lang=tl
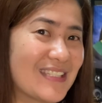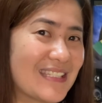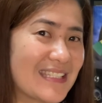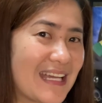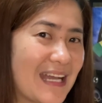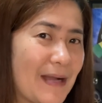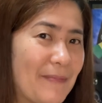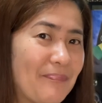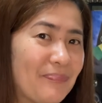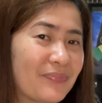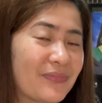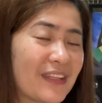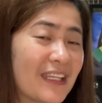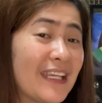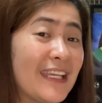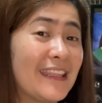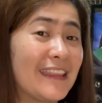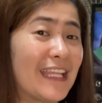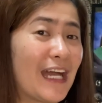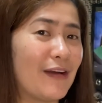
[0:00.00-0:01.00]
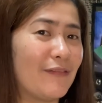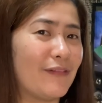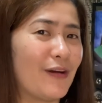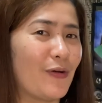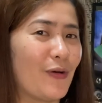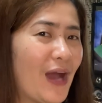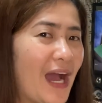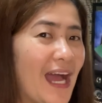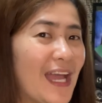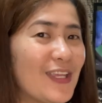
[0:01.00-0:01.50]
sa
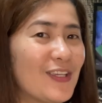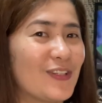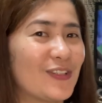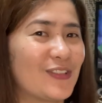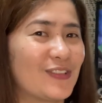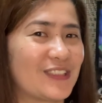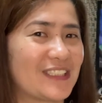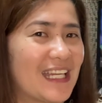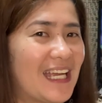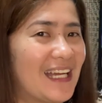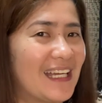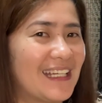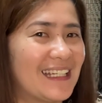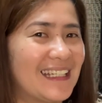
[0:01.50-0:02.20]
Davao, ayoko siya.